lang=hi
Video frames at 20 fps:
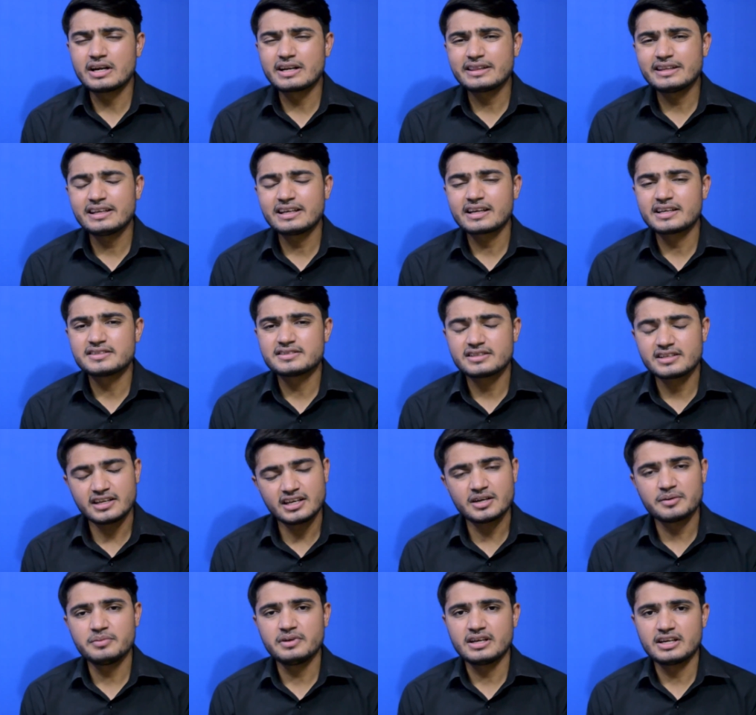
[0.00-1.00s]
अर्निंग का
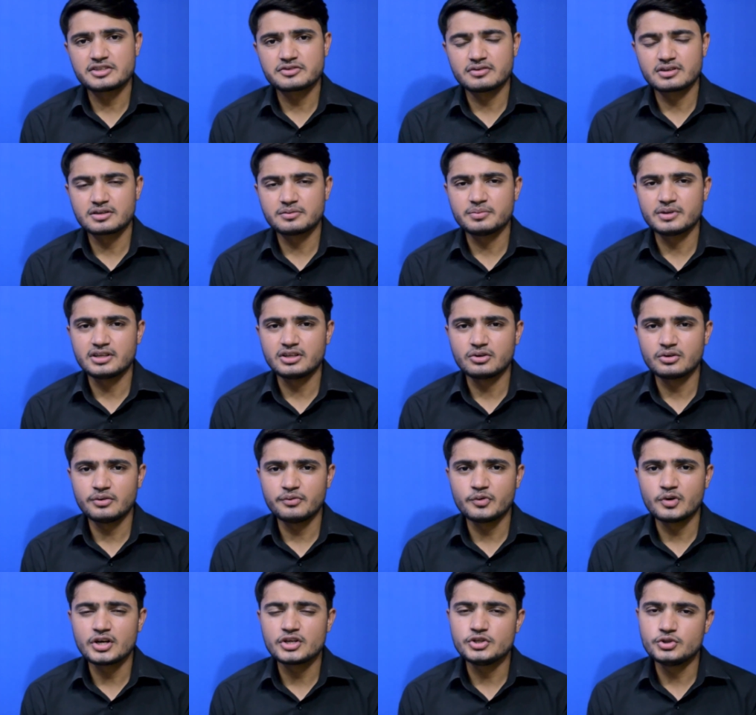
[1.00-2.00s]
ज़रिया भी है इस वक्त बनी हुई
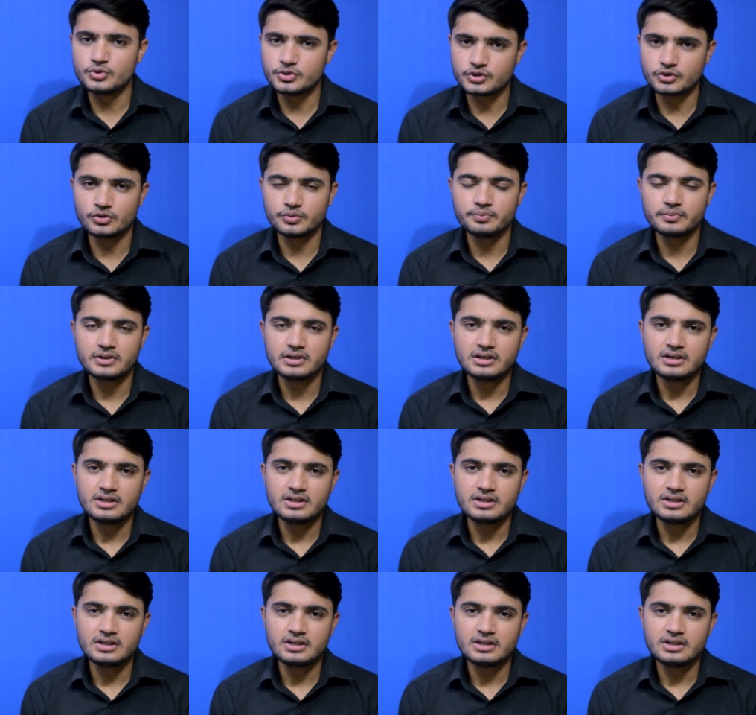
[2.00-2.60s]
वो है यूट्यूब